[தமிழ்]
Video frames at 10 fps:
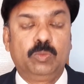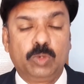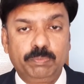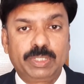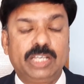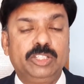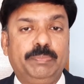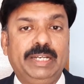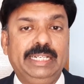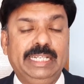ஒன்பதாவது
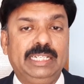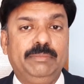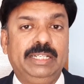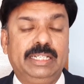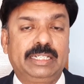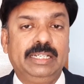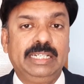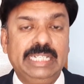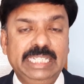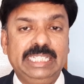பாயிண்ட் என்ன அப்படின்னாக்கா
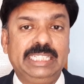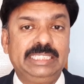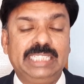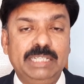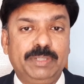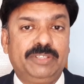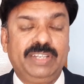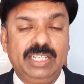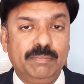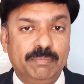நீங்கள் ஜேபக்
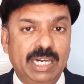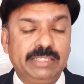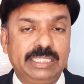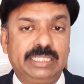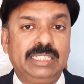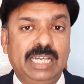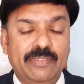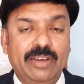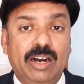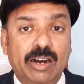ஃபைலாக மாற்றிட்டு
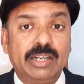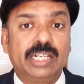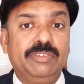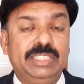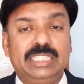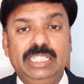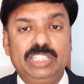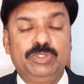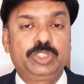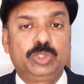அதை ஆர்டர் வைஸாக
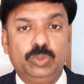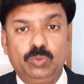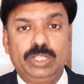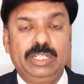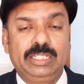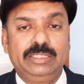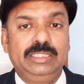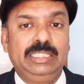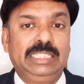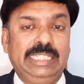நீங்கள் வச்சுருக்கணும் ஒன்லேருந்து
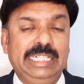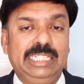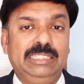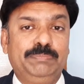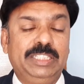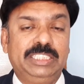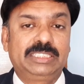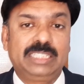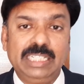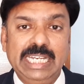நீங்கள் எயிட்டீன்
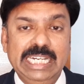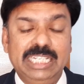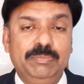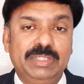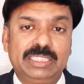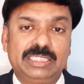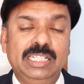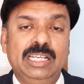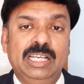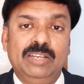பேஜஸ்னாக்கா எயிட்டீன் பேஜஸை
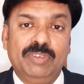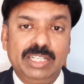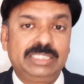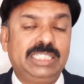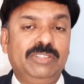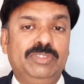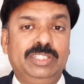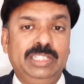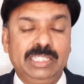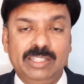வரிசையாக
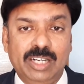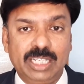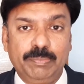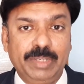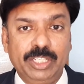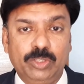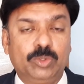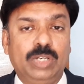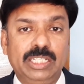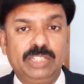வந்து நீங்கள் ஆர்டர்
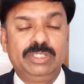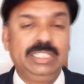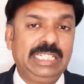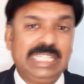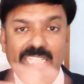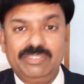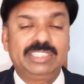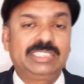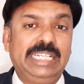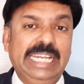பண்ணியிருக்கணும் அதுக்கு வந்து நீங்கள்
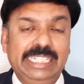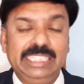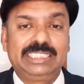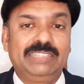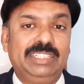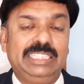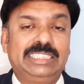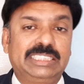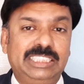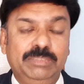ரிவர்ஸில் எயிட்டீன் செவன்டீன்
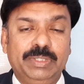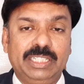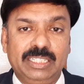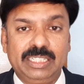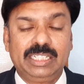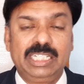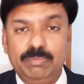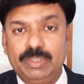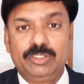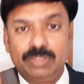சிக்ஸ்டீன் பண்ணிங்கனாக்கா
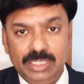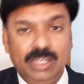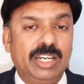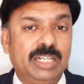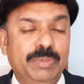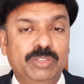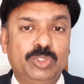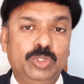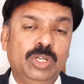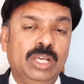கண்டிப்பாக அது வந்து ஆர்டர் படி
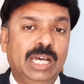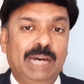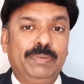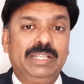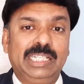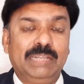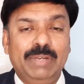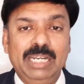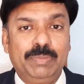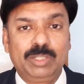வந்துடும் அப்படியே நீங்கள்
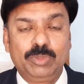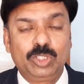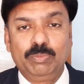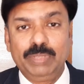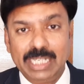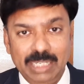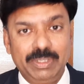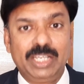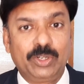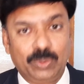மெயில் பண்ணும்போது ரொம்ப
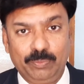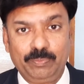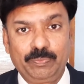எளிமையாக இருக்கும்